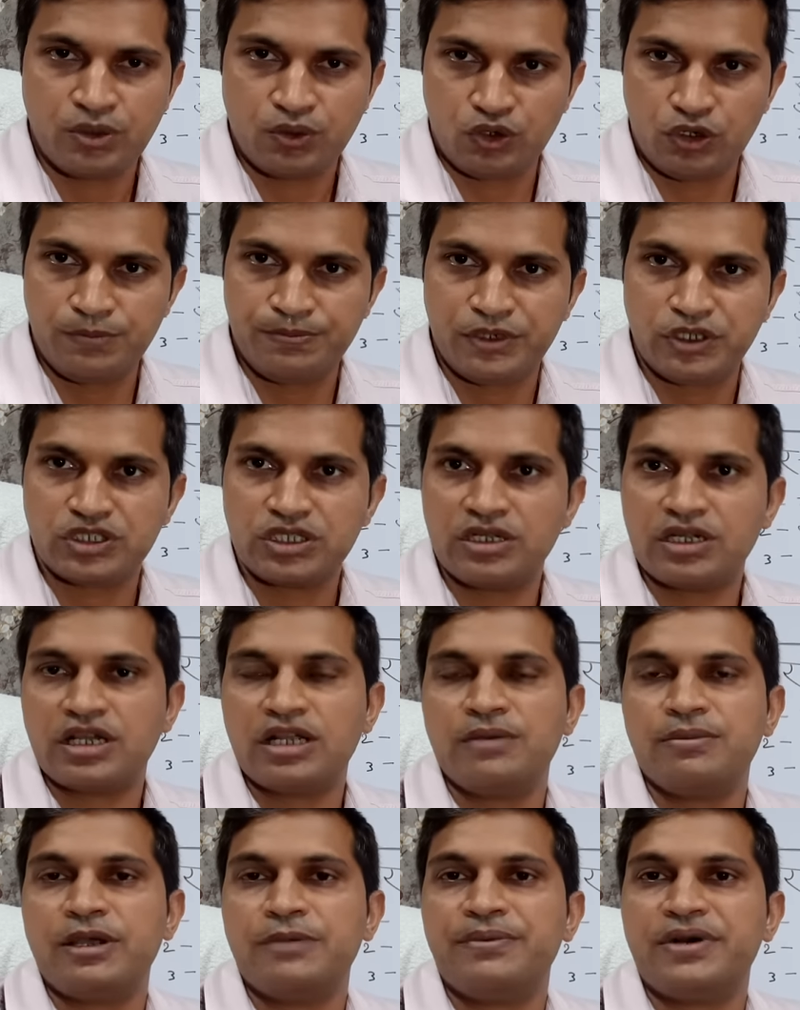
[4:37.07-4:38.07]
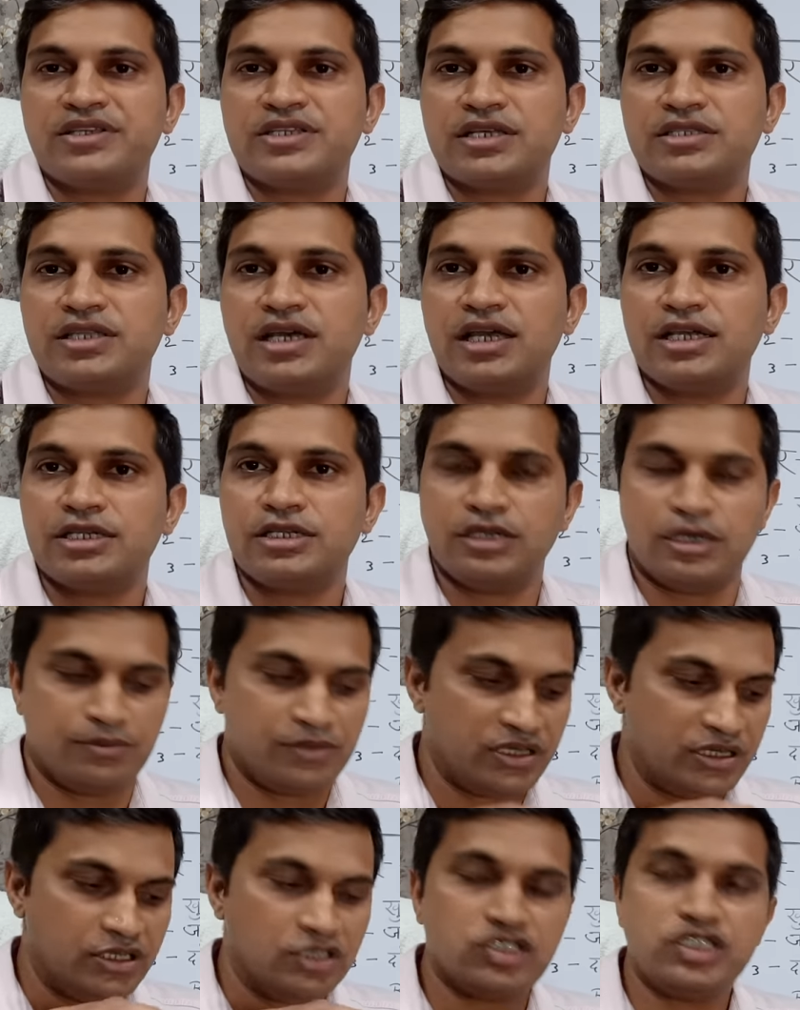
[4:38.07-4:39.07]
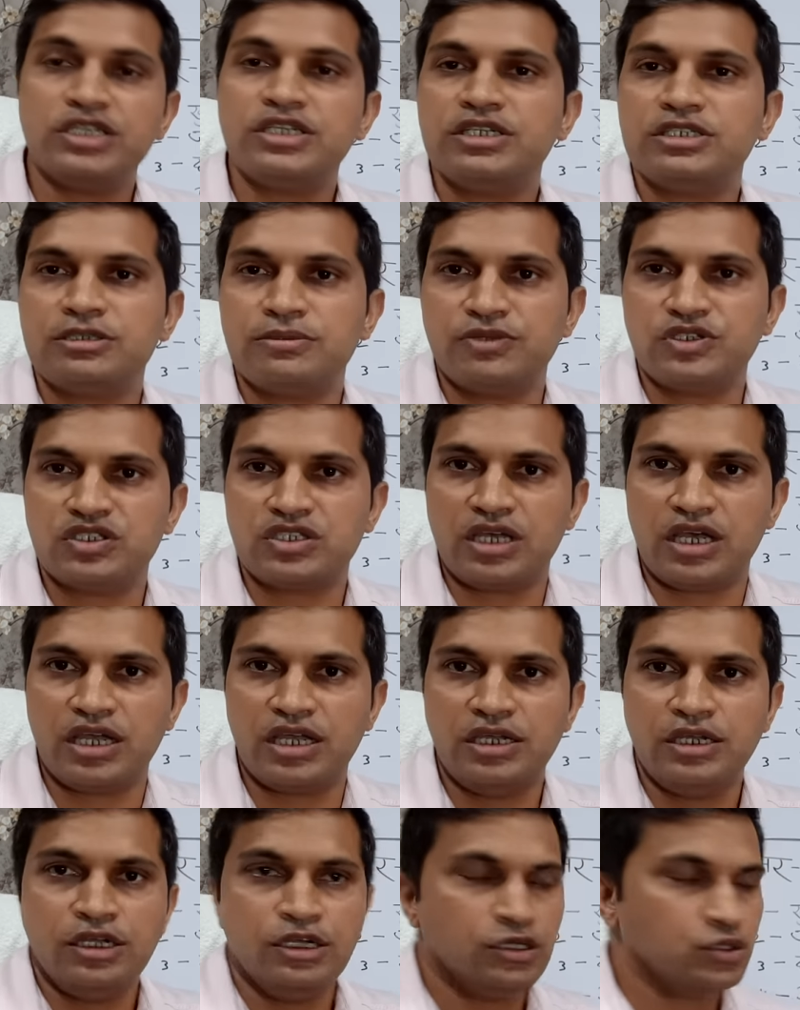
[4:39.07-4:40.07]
कोई पेशेंट अगर हमारे पास आता है कि हमें इचिंग की समस्या है